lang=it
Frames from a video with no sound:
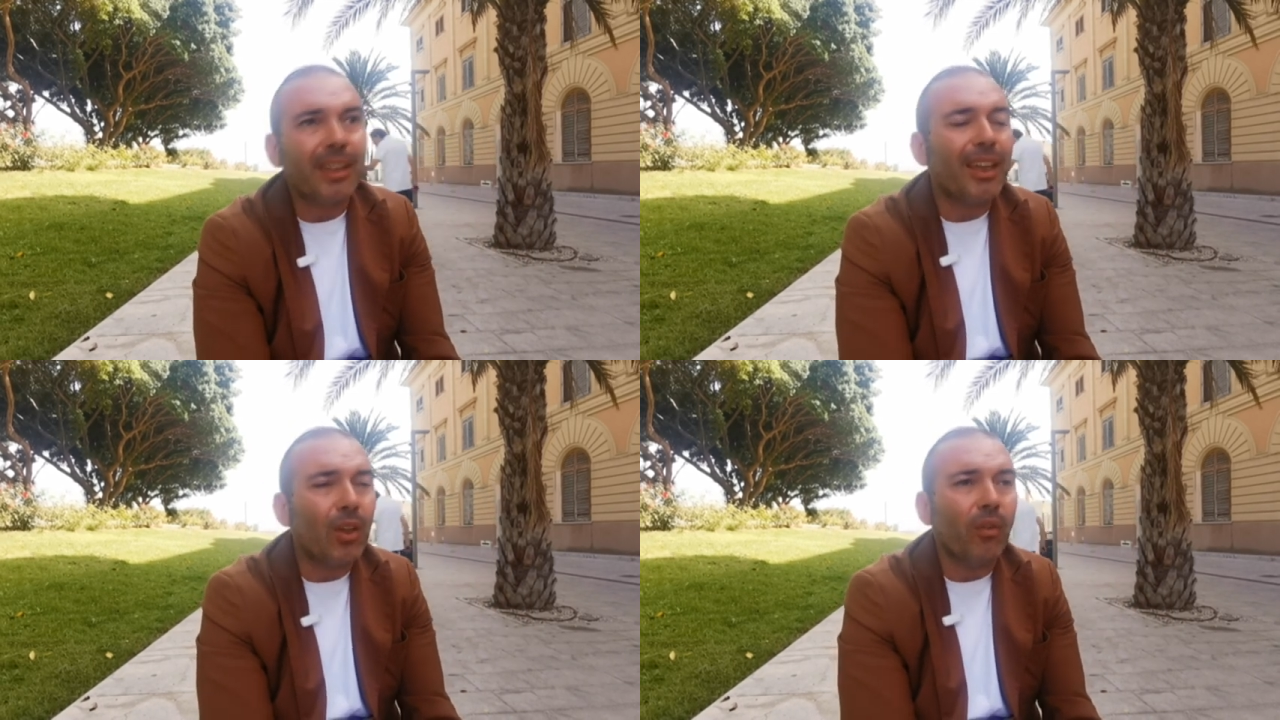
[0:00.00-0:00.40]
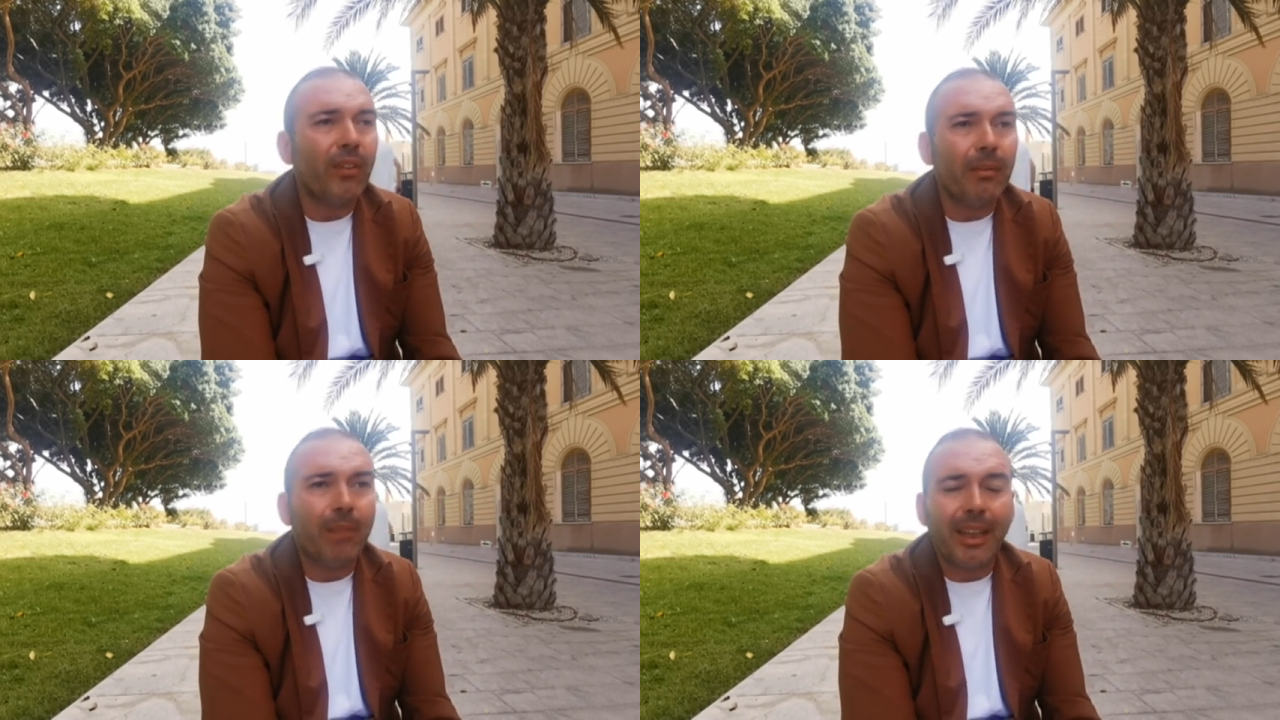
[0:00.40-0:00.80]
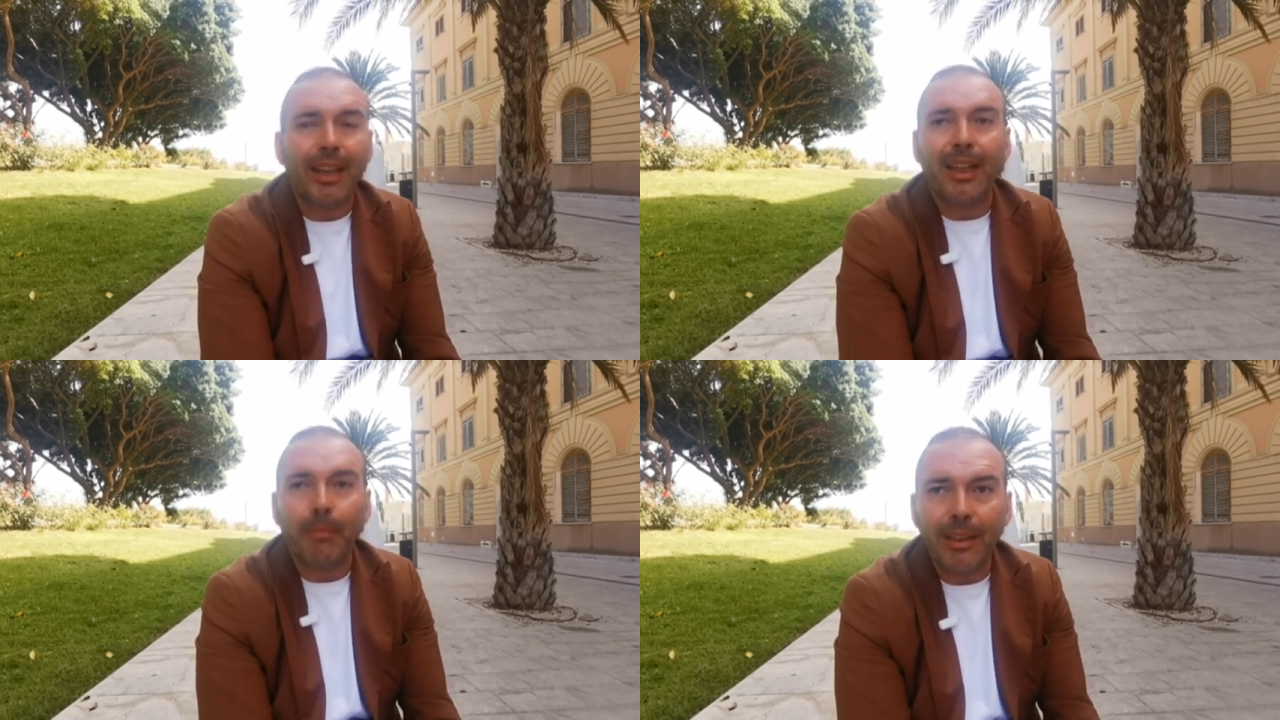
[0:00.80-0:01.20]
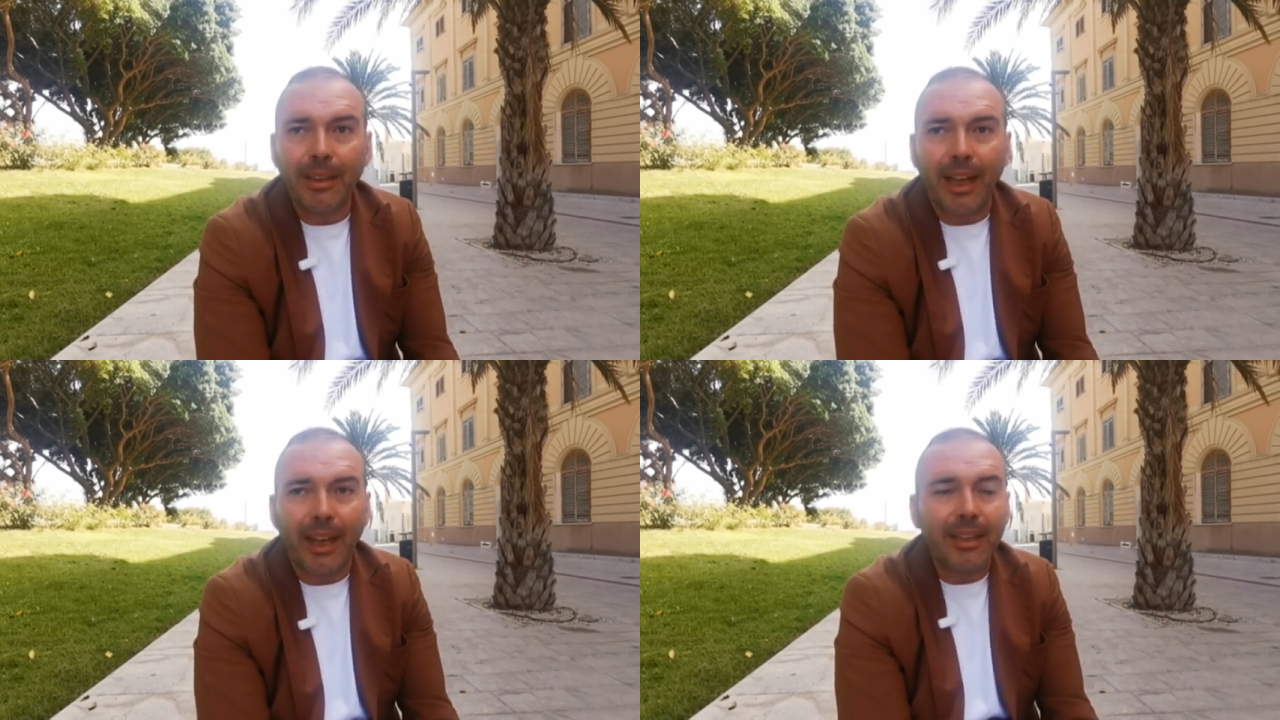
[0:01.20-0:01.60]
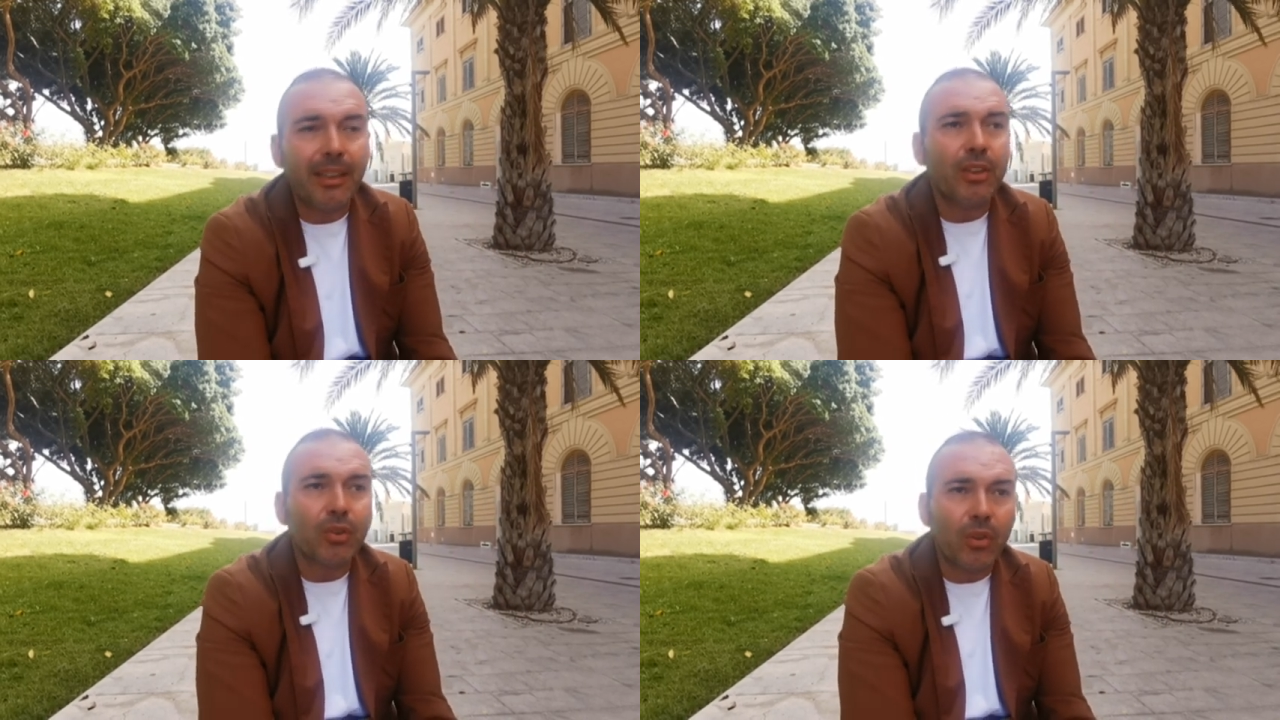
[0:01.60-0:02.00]
a chi lo vive in maniera capillare,
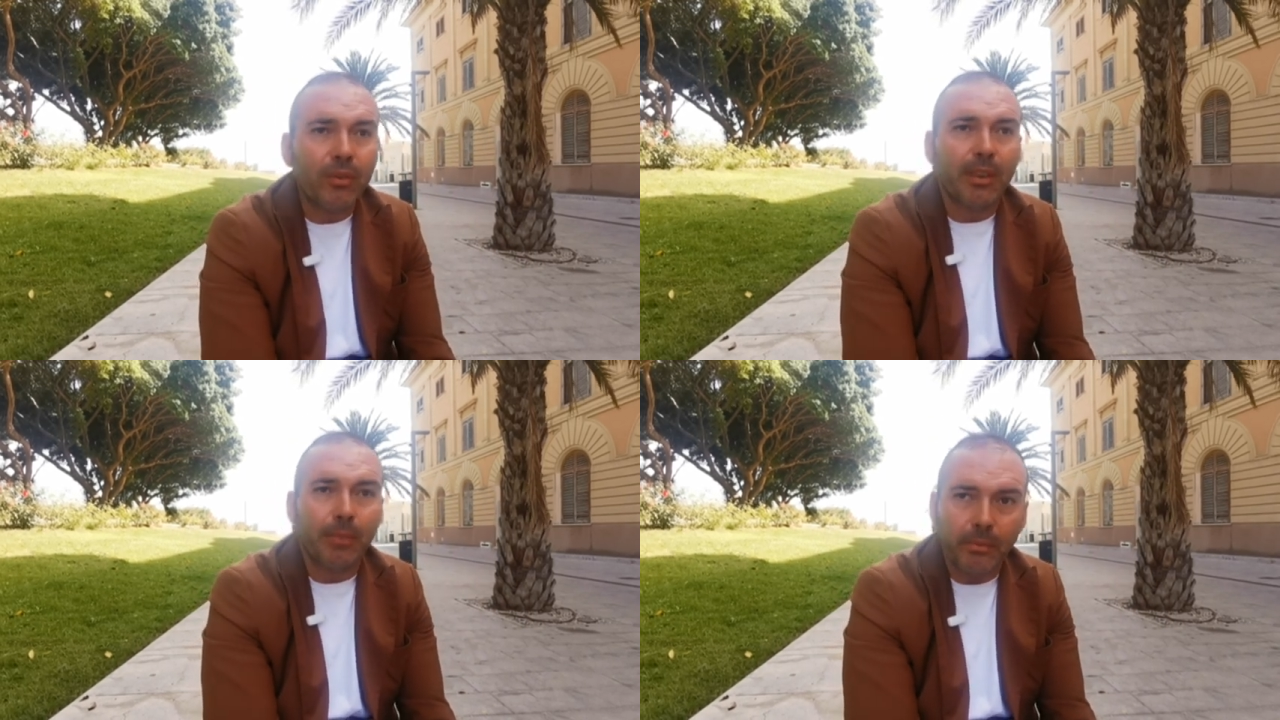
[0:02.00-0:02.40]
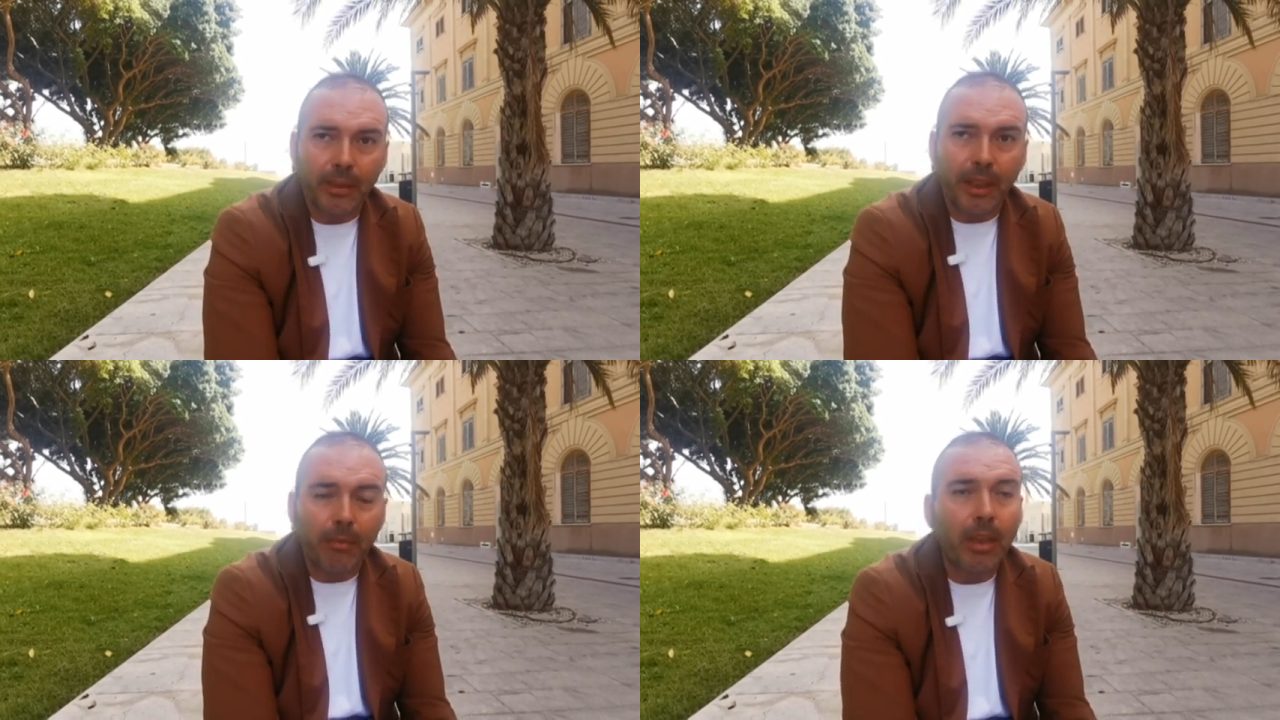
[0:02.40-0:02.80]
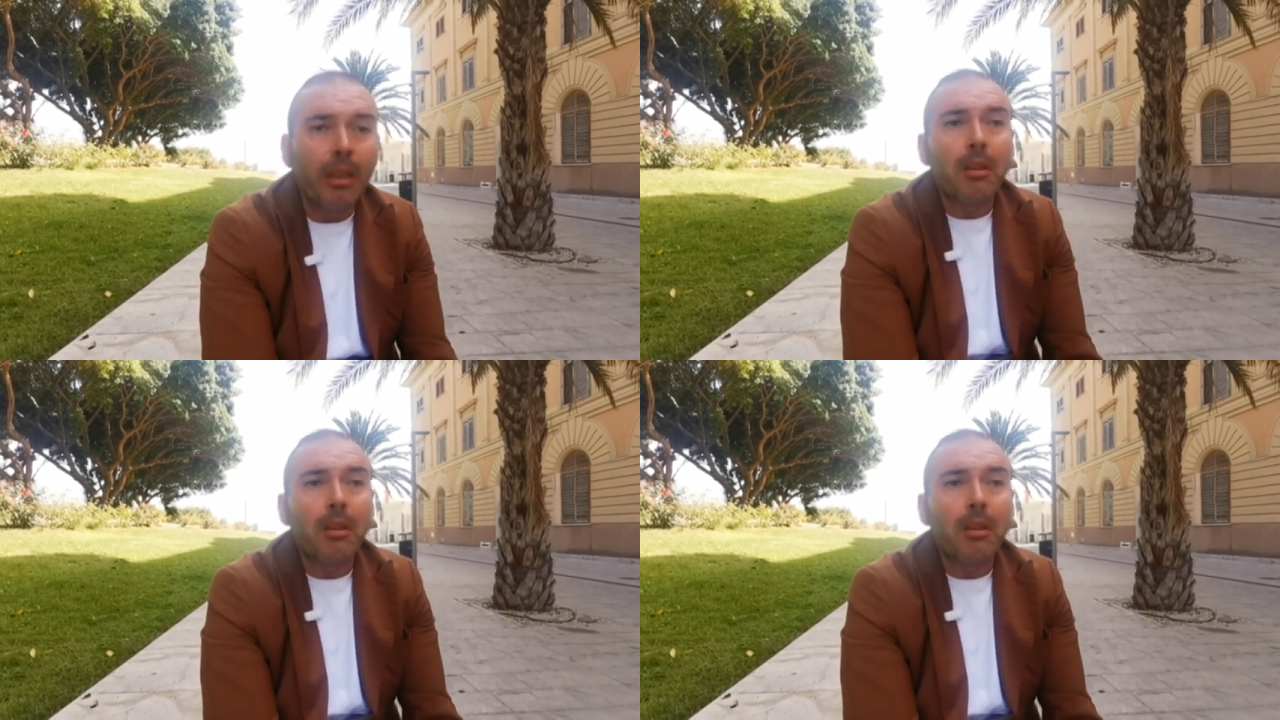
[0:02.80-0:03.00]
di risolvere i problemi.